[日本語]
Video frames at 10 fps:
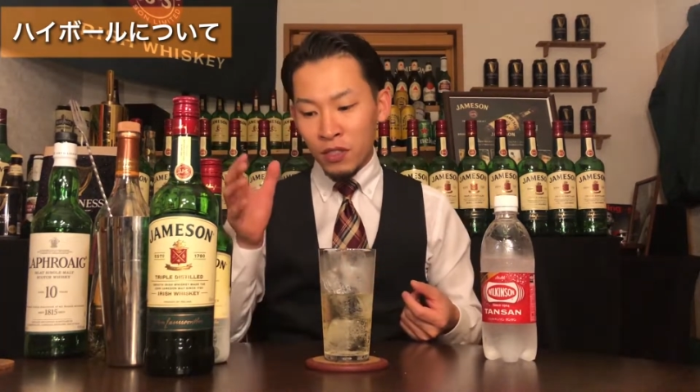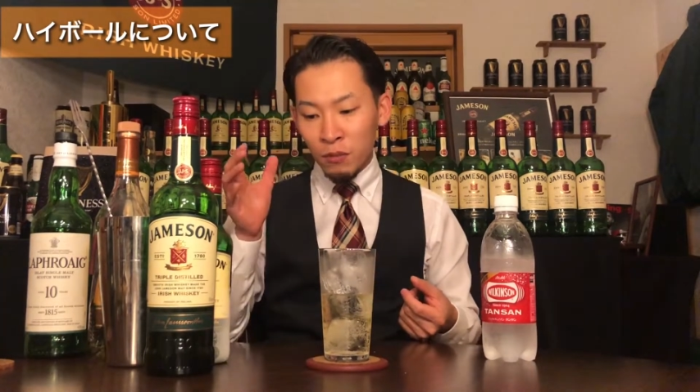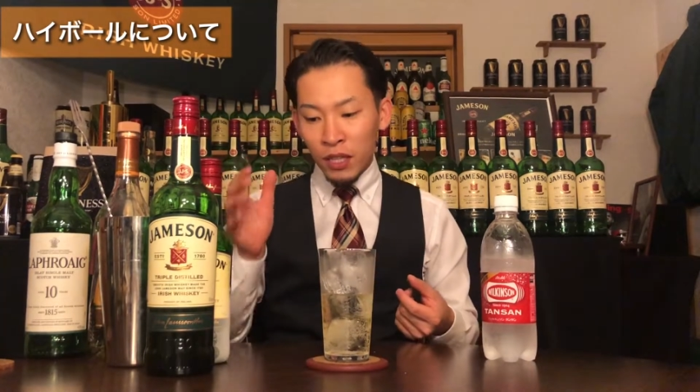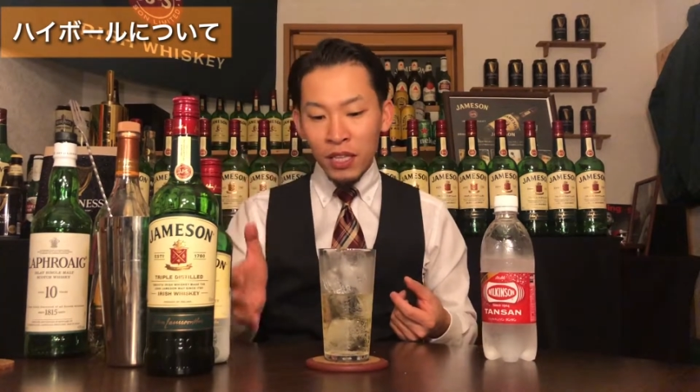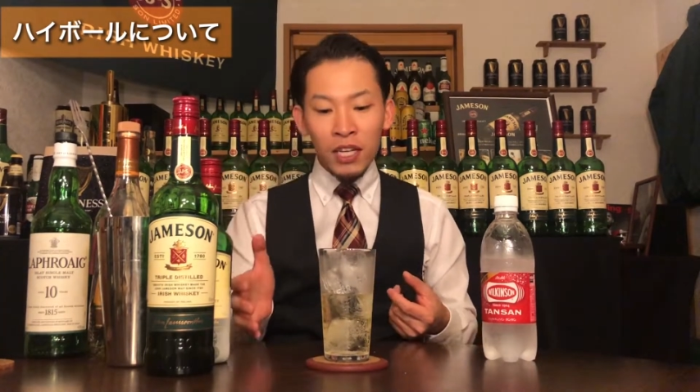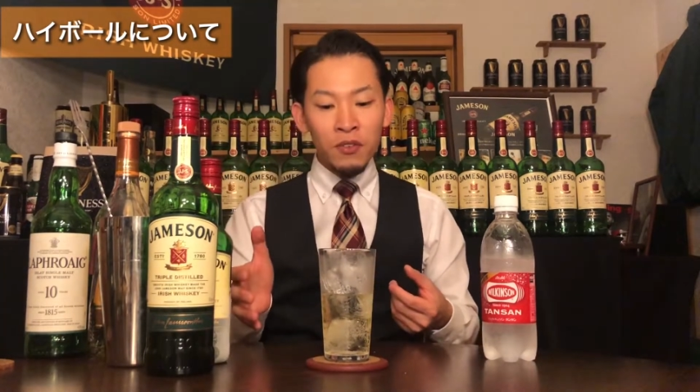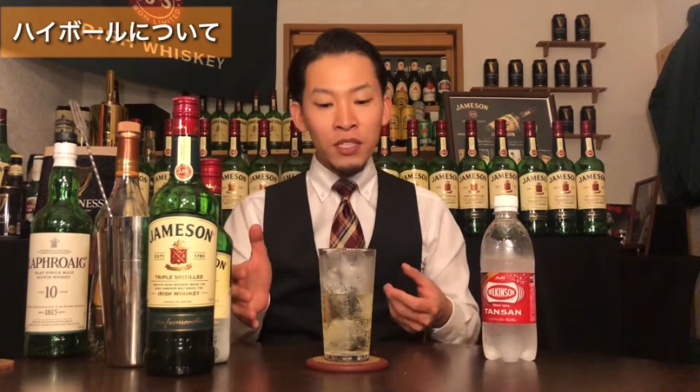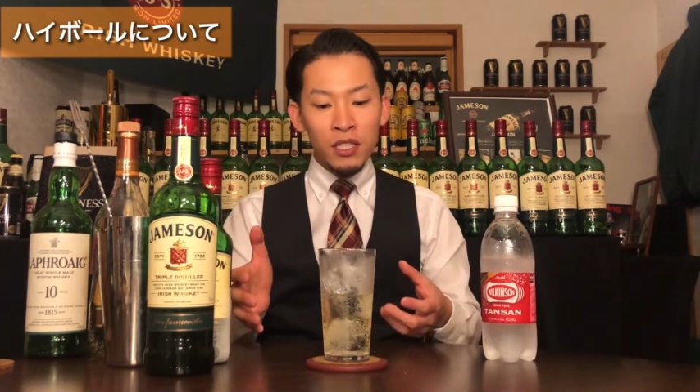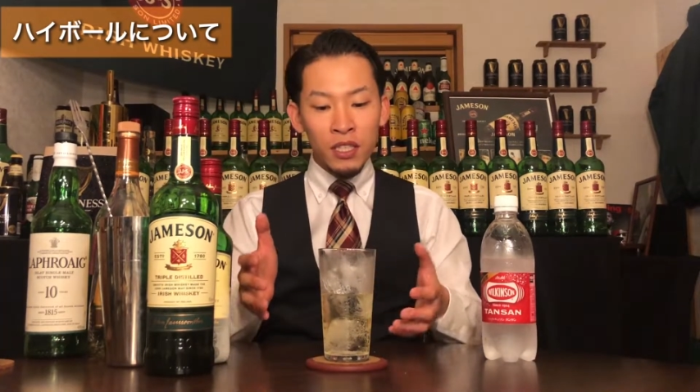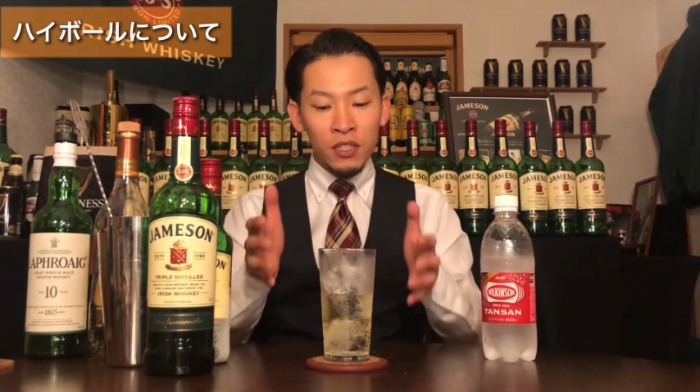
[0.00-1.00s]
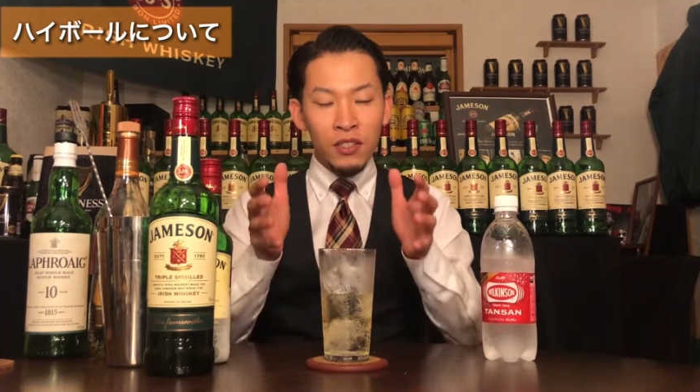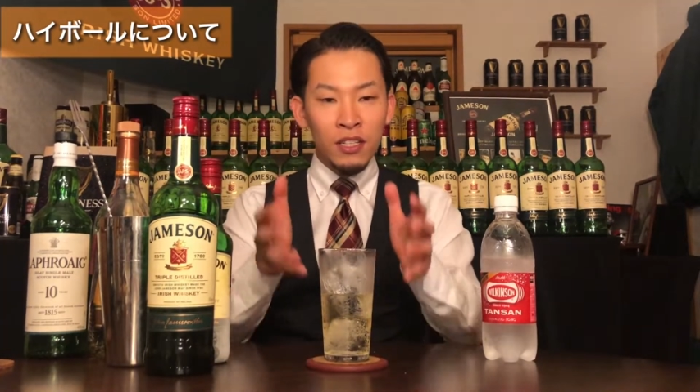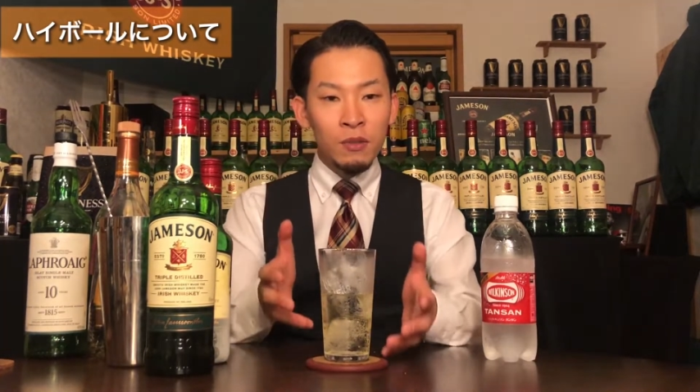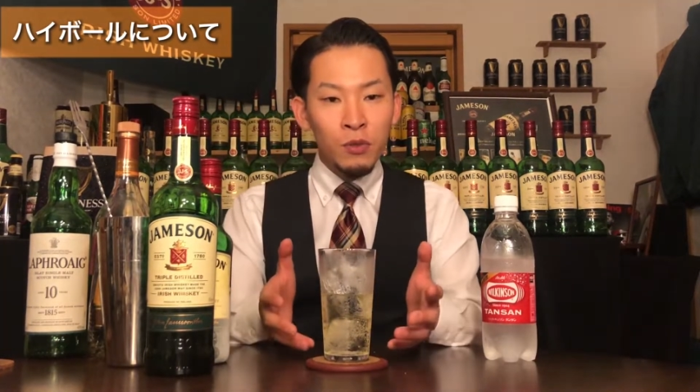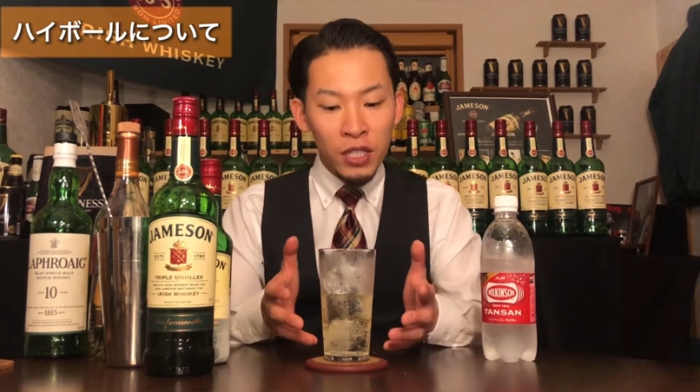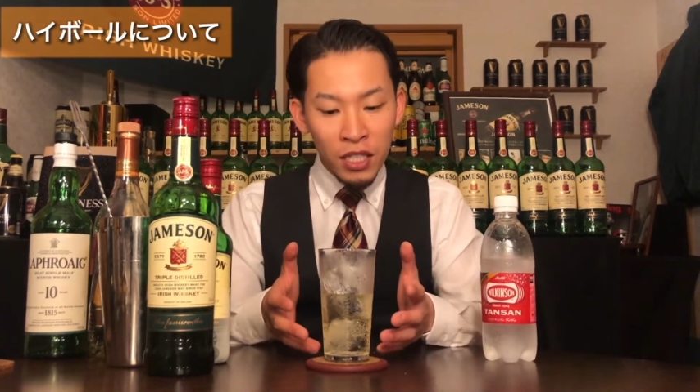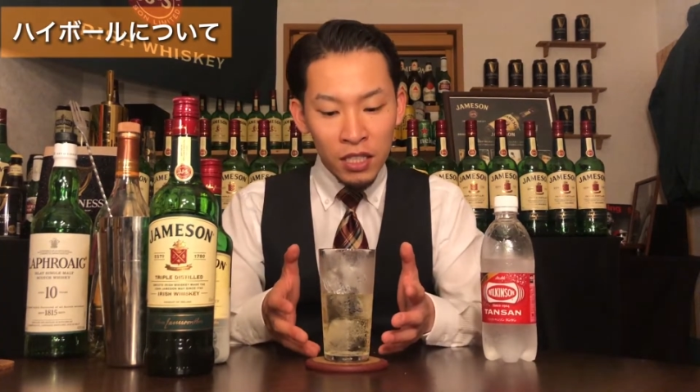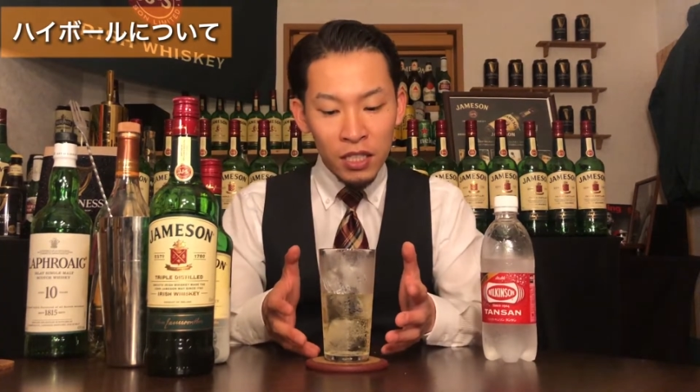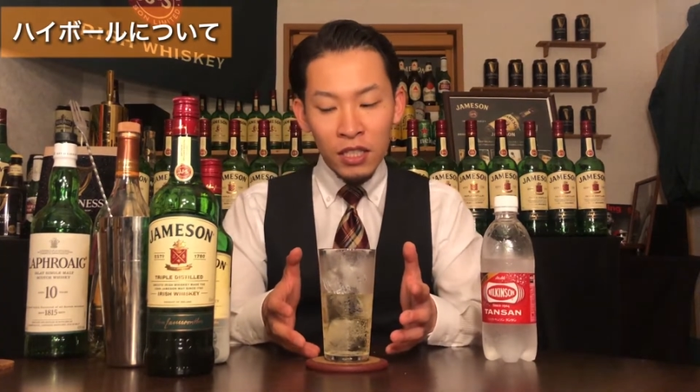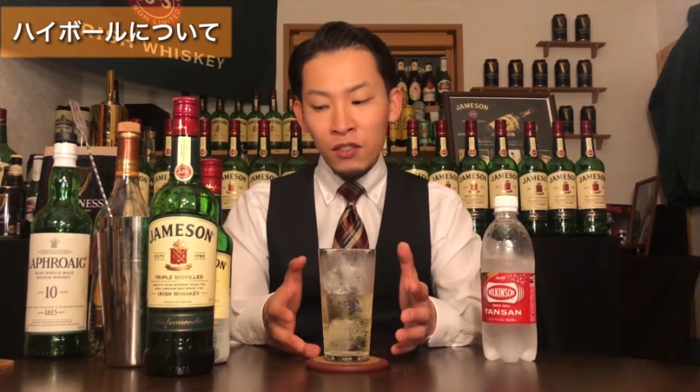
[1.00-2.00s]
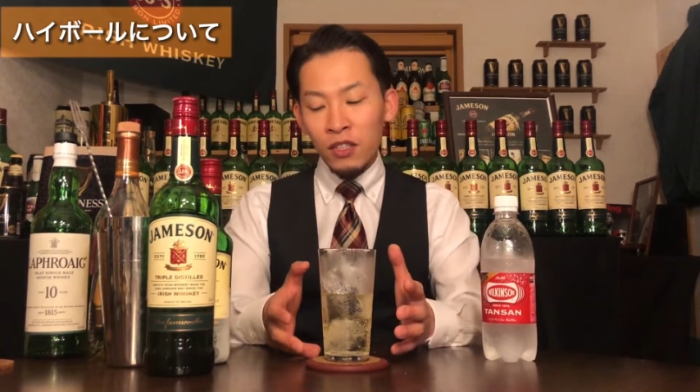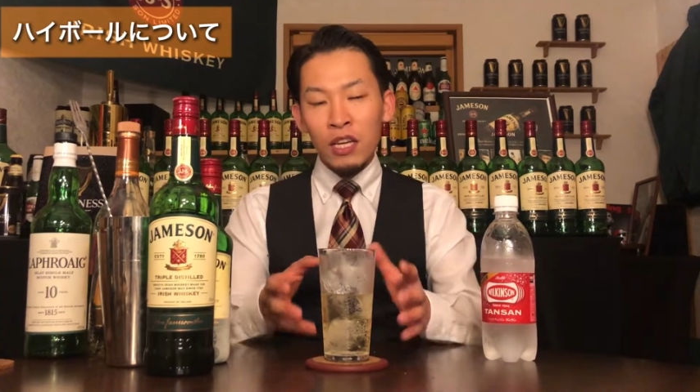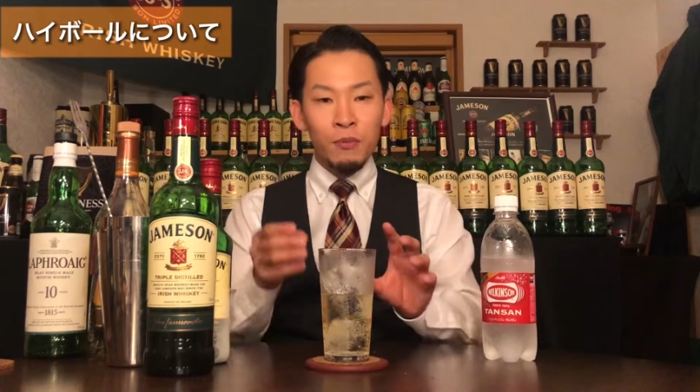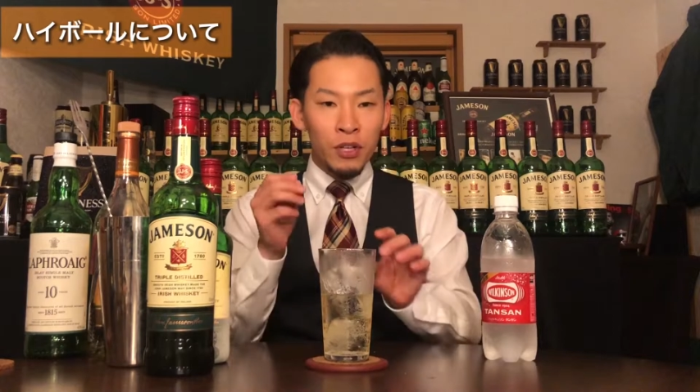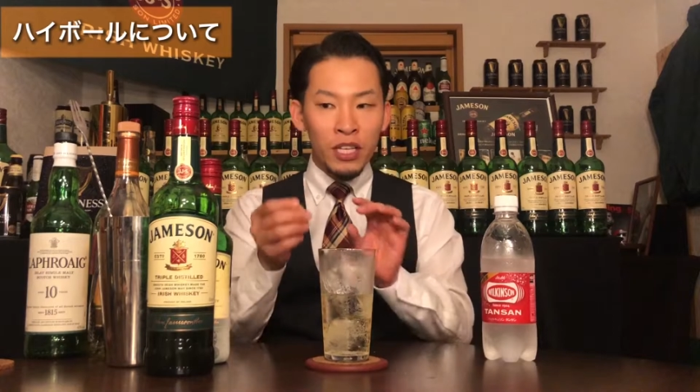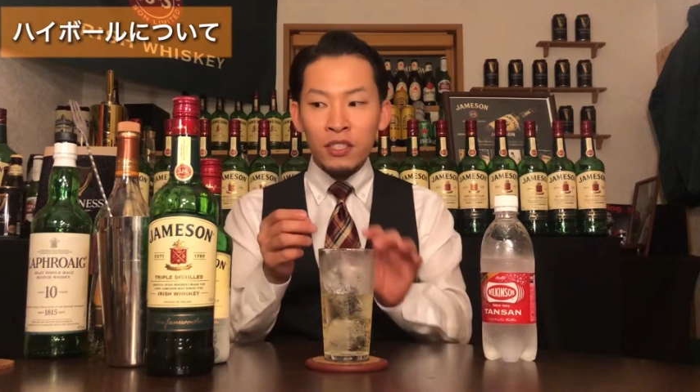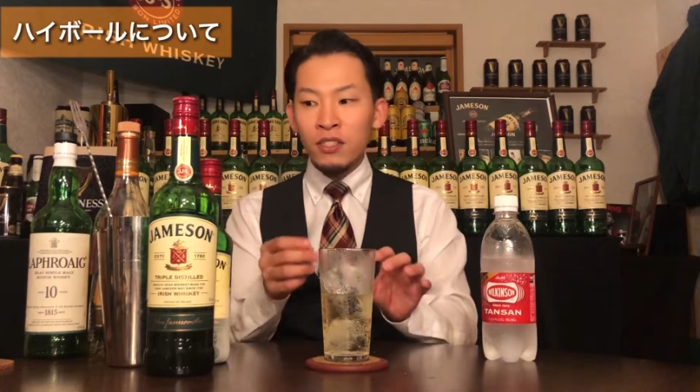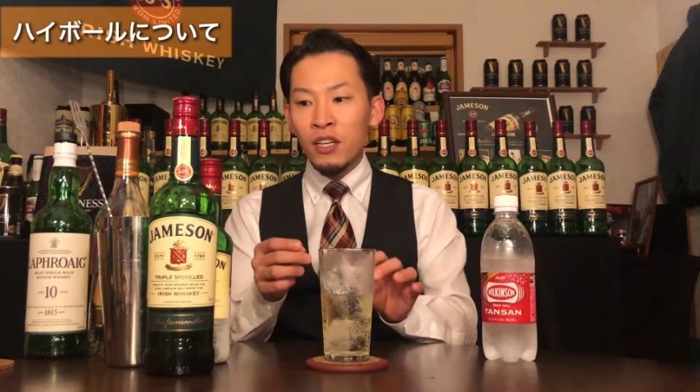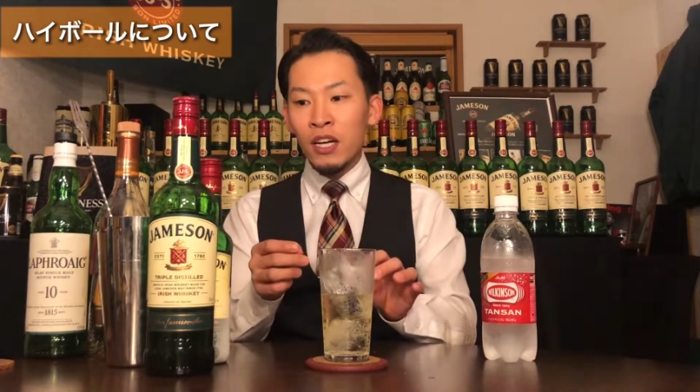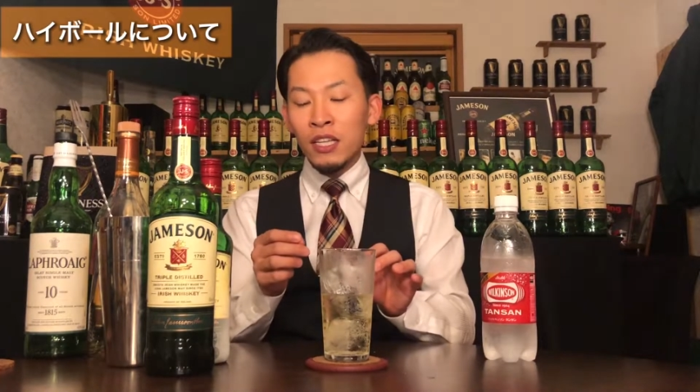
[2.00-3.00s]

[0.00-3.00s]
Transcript: 冷たいウイスキーにグラスも冷やしていたのでもう冷やす